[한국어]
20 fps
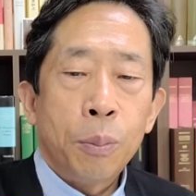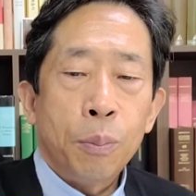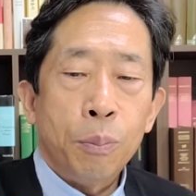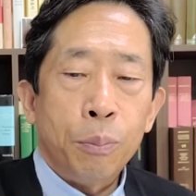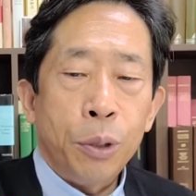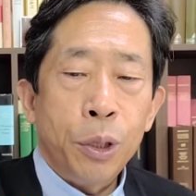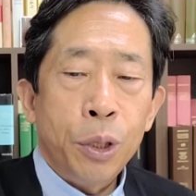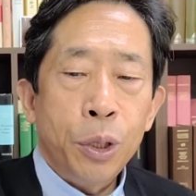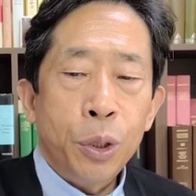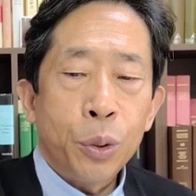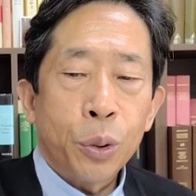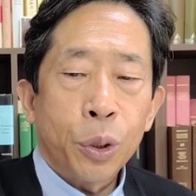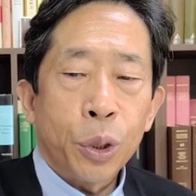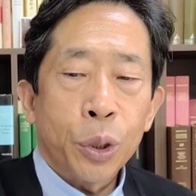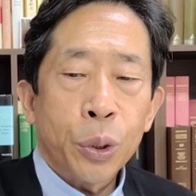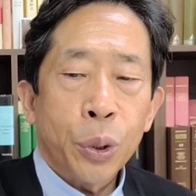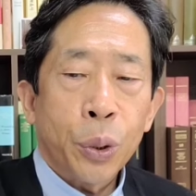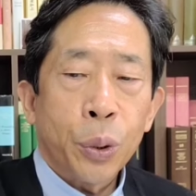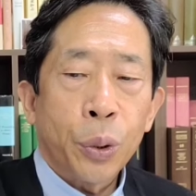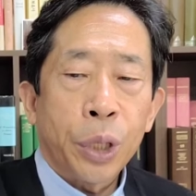민족이
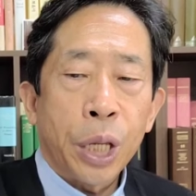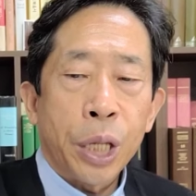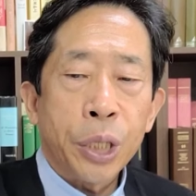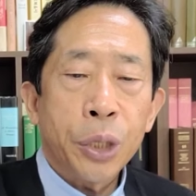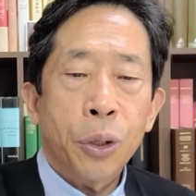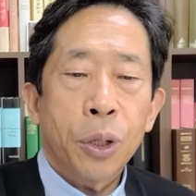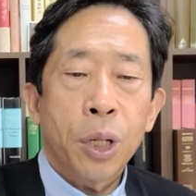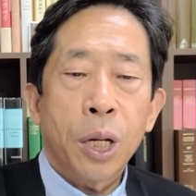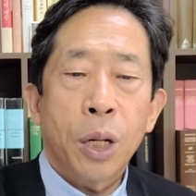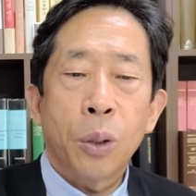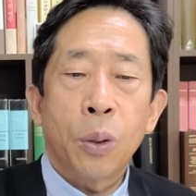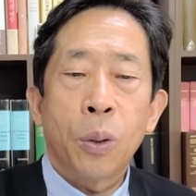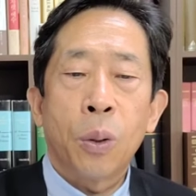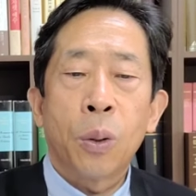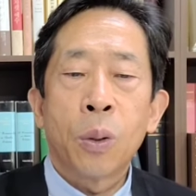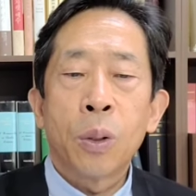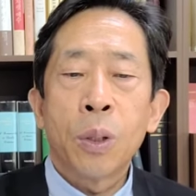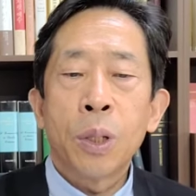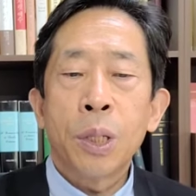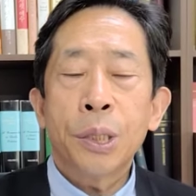서로
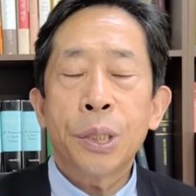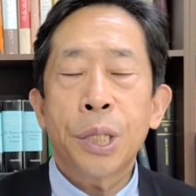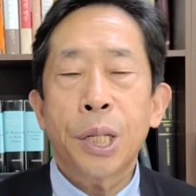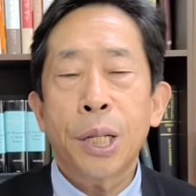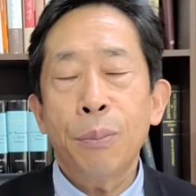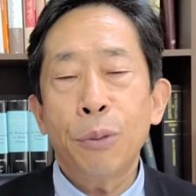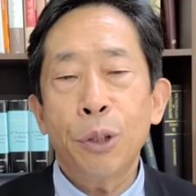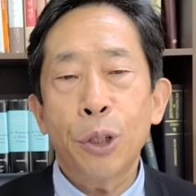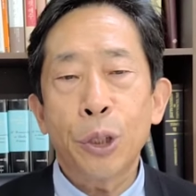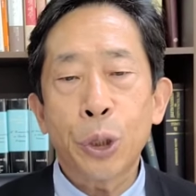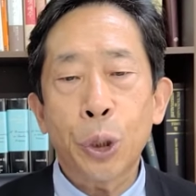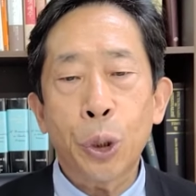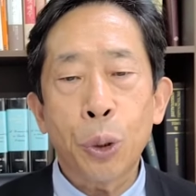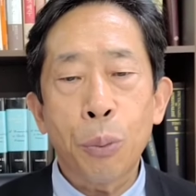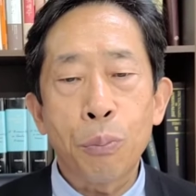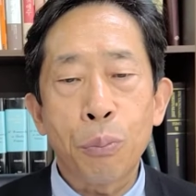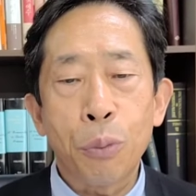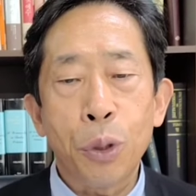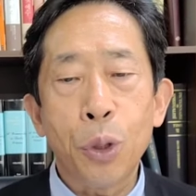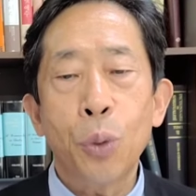대적하고 사람들이 서로
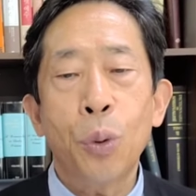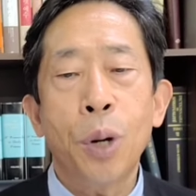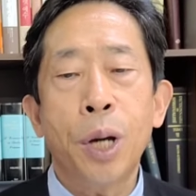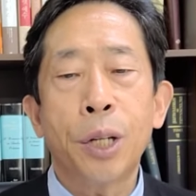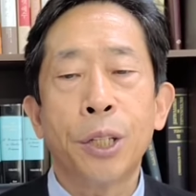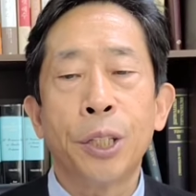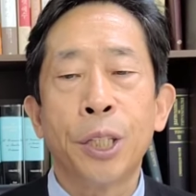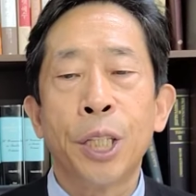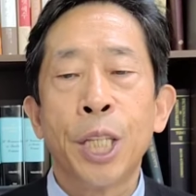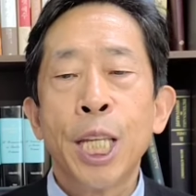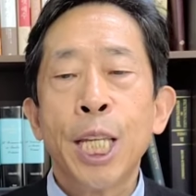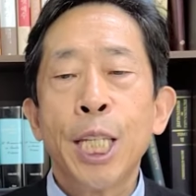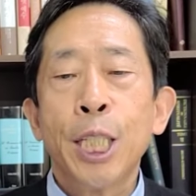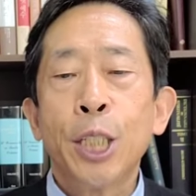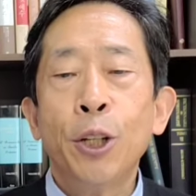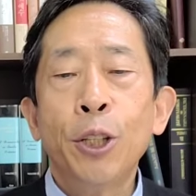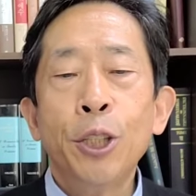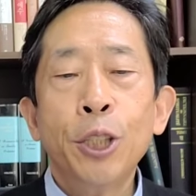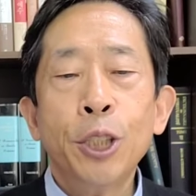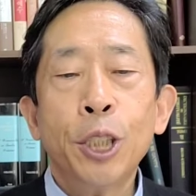미워하는
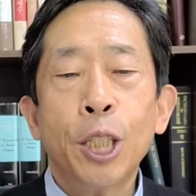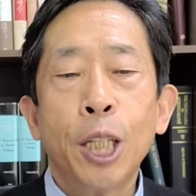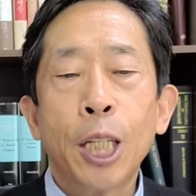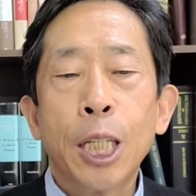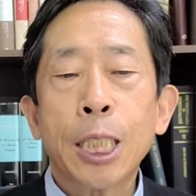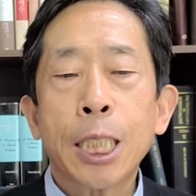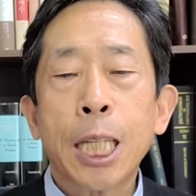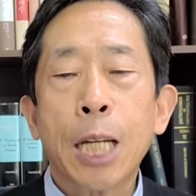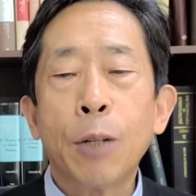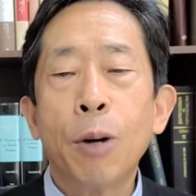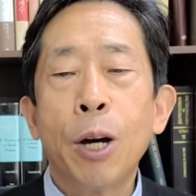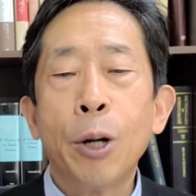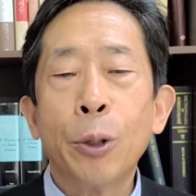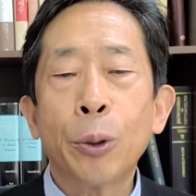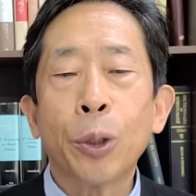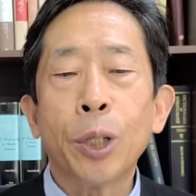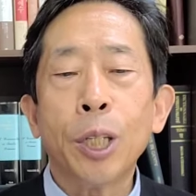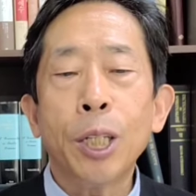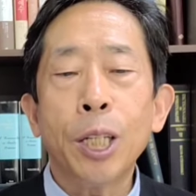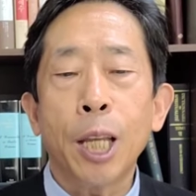현재의
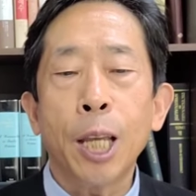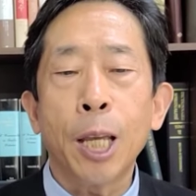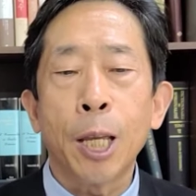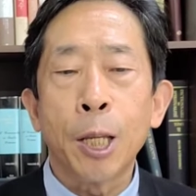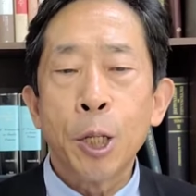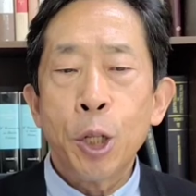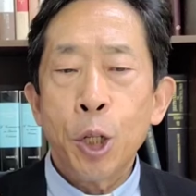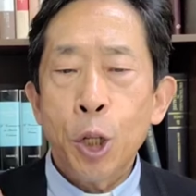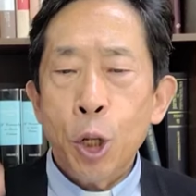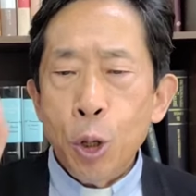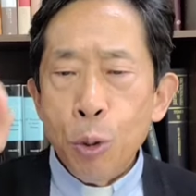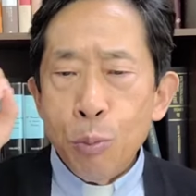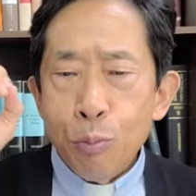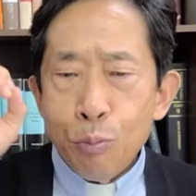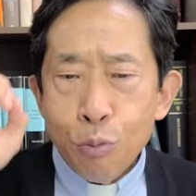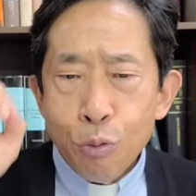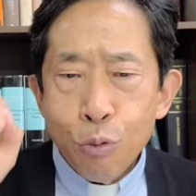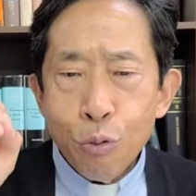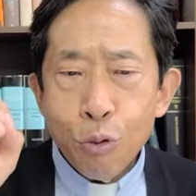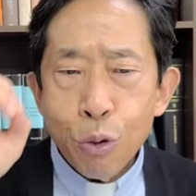상황으로 인해
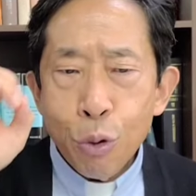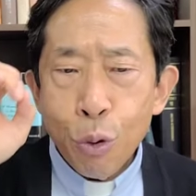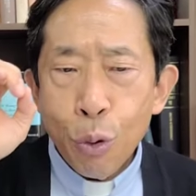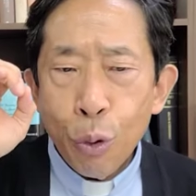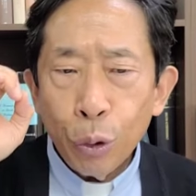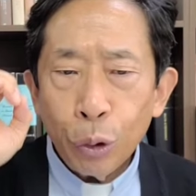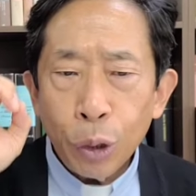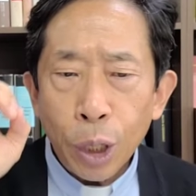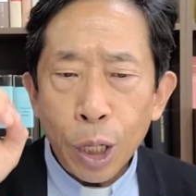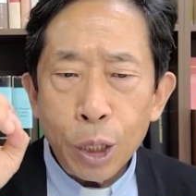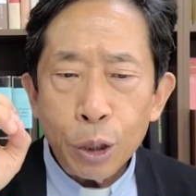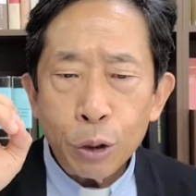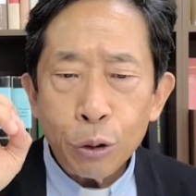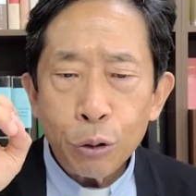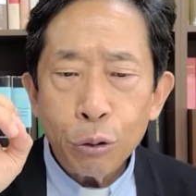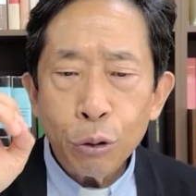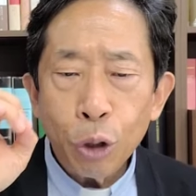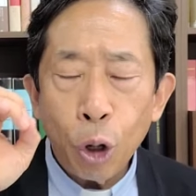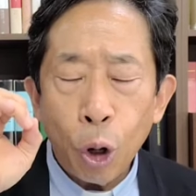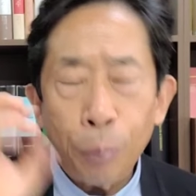무효될
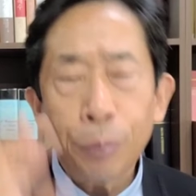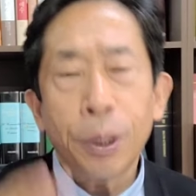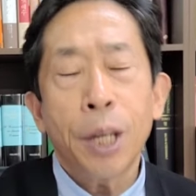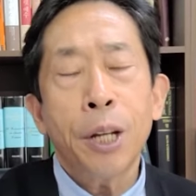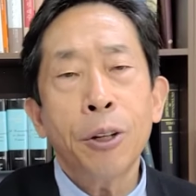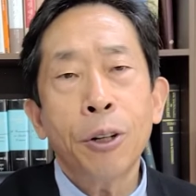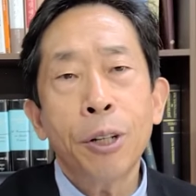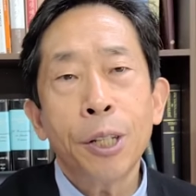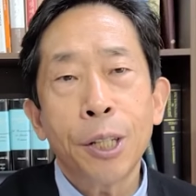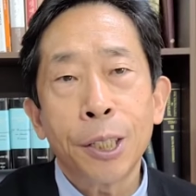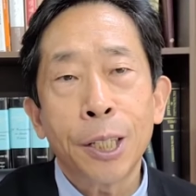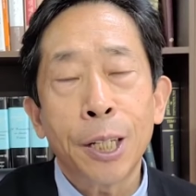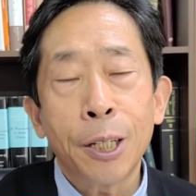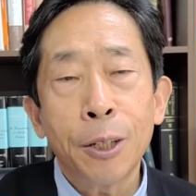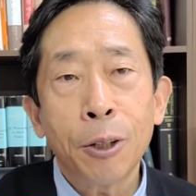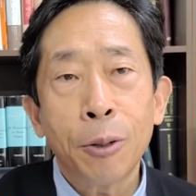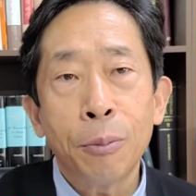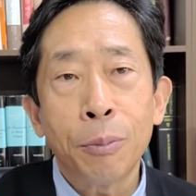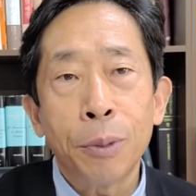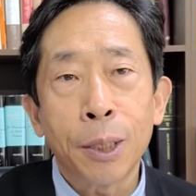수 없다는 걸
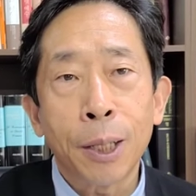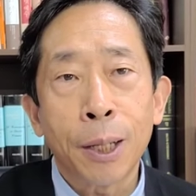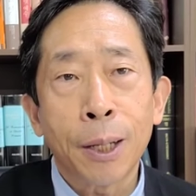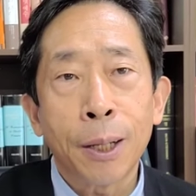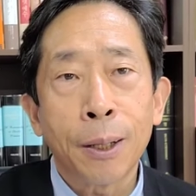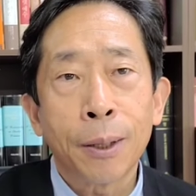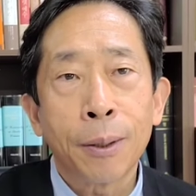얘기하는 겁니다.